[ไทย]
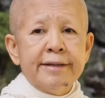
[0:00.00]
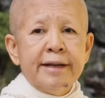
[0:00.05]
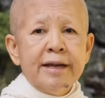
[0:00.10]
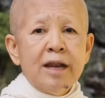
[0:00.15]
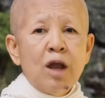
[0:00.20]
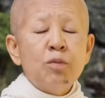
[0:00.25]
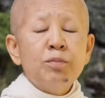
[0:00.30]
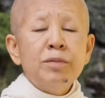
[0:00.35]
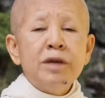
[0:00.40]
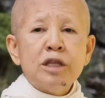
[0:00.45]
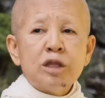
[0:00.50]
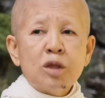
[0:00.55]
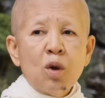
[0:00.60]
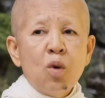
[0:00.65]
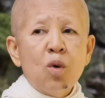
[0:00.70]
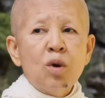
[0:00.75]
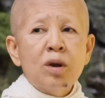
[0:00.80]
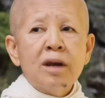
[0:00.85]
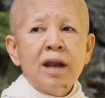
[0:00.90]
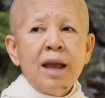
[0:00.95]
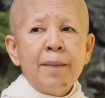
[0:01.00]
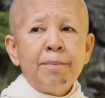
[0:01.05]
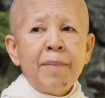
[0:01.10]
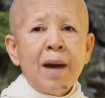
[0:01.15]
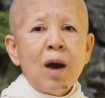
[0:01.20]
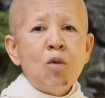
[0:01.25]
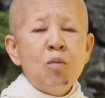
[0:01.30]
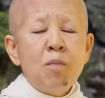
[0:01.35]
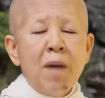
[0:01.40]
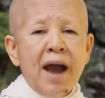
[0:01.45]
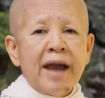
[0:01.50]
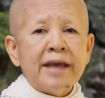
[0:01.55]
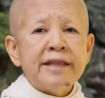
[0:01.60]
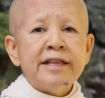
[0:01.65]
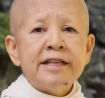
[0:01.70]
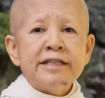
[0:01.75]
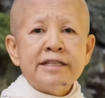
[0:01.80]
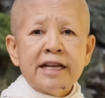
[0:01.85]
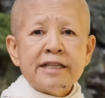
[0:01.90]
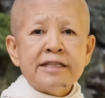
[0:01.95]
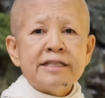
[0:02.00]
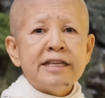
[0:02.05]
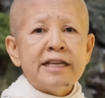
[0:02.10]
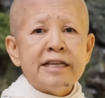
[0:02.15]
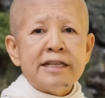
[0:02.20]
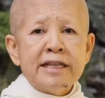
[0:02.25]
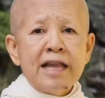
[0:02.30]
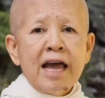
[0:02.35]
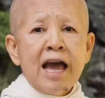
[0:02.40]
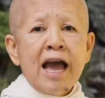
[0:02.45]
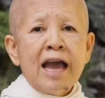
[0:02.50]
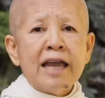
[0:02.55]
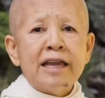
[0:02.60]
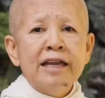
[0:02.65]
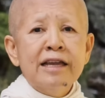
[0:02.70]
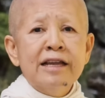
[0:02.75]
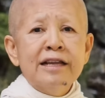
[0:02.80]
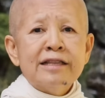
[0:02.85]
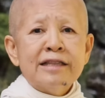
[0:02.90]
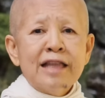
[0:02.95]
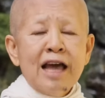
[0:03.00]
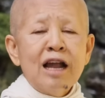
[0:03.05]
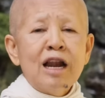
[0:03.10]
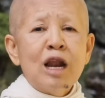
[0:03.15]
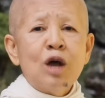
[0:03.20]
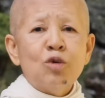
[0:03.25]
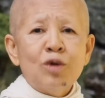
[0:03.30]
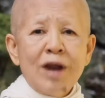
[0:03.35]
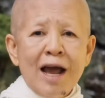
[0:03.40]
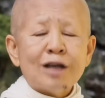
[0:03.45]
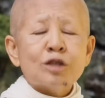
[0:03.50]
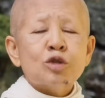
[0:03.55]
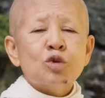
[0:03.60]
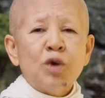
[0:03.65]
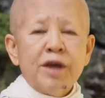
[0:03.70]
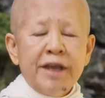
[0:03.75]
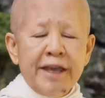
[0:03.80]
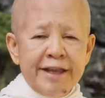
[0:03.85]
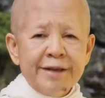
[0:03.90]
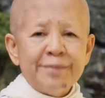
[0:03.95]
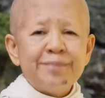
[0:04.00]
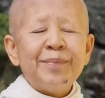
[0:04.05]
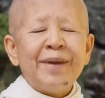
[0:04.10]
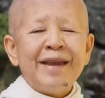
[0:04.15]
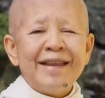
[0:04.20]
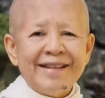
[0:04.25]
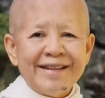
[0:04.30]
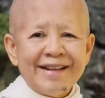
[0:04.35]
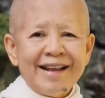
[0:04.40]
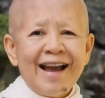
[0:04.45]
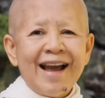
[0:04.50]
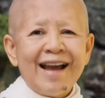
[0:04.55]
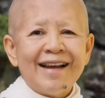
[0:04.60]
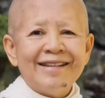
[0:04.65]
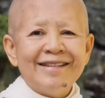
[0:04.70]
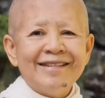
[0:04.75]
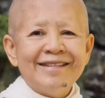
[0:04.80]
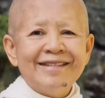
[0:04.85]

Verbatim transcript: เรามีธงและเป้าหมายที่ชัดเจนได้ถ้าเรารักตัวเองเป็นค่ะ